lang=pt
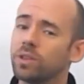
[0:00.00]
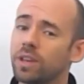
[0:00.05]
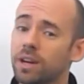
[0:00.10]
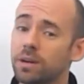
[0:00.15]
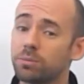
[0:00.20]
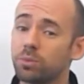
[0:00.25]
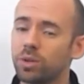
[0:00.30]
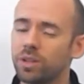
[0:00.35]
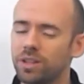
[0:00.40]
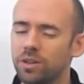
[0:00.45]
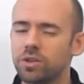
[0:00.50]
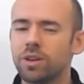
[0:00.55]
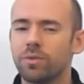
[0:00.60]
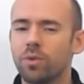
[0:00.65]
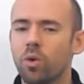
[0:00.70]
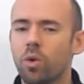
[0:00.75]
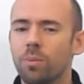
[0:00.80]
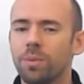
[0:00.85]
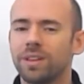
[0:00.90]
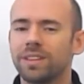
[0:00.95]
e harmonia eu já
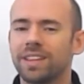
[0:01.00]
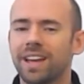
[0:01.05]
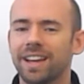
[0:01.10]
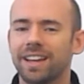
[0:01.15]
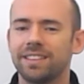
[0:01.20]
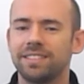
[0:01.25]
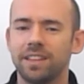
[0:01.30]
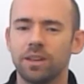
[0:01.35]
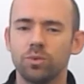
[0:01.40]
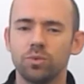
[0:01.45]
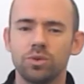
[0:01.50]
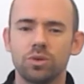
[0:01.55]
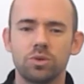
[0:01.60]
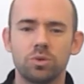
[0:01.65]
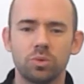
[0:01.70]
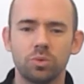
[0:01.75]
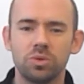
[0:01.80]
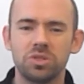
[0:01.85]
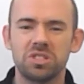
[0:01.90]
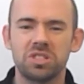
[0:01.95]
vou comentar que tem uns
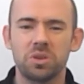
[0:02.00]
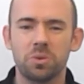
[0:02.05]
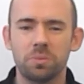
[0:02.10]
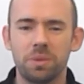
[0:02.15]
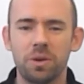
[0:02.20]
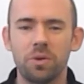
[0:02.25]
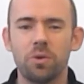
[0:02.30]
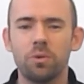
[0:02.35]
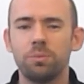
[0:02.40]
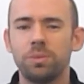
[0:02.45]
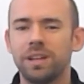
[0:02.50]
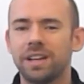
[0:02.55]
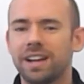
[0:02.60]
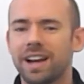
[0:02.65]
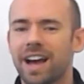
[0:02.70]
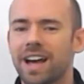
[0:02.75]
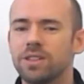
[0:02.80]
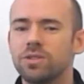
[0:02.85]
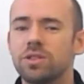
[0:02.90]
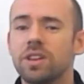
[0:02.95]
estudos que são bem
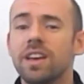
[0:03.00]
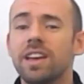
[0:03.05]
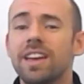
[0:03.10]
complicados,